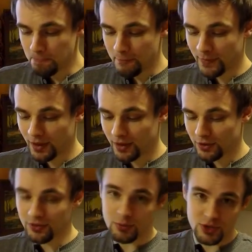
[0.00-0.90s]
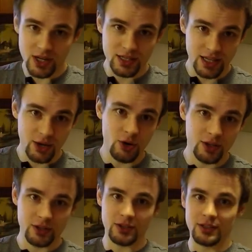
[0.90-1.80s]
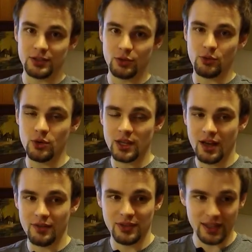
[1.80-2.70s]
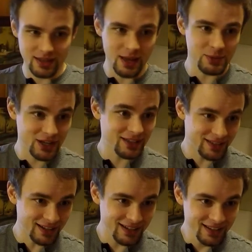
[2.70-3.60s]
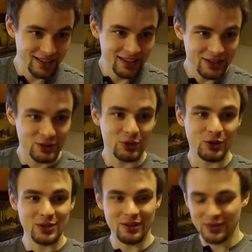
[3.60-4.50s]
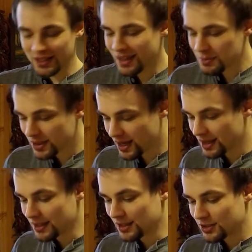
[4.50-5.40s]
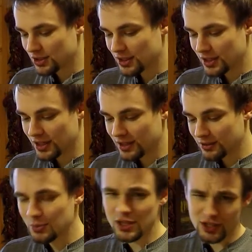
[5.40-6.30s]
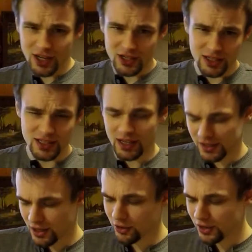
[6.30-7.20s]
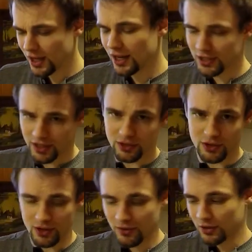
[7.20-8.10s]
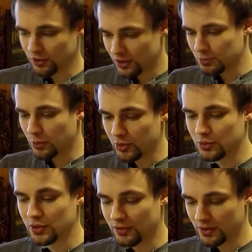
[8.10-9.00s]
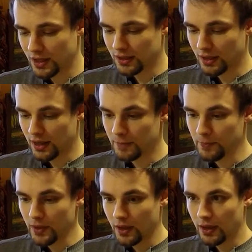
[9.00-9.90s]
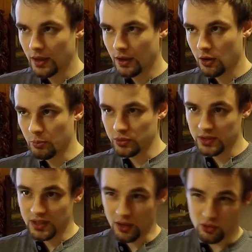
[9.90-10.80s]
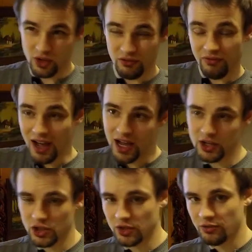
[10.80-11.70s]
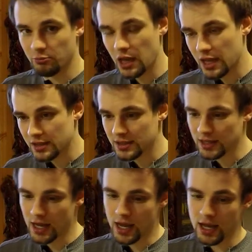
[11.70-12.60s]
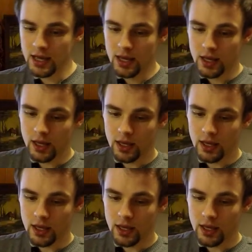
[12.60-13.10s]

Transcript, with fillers: Mm, to wiem, że Saigonki jest to kuchnia wietnamska, tak? Jest to kuchnia wietnamska, czyli no myślę, że każdy zna Saigonki, ale jeżeli ktoś nie wie, to to jest po prostu zawinięte e, kompozycja różnych warzyw, mięsa e,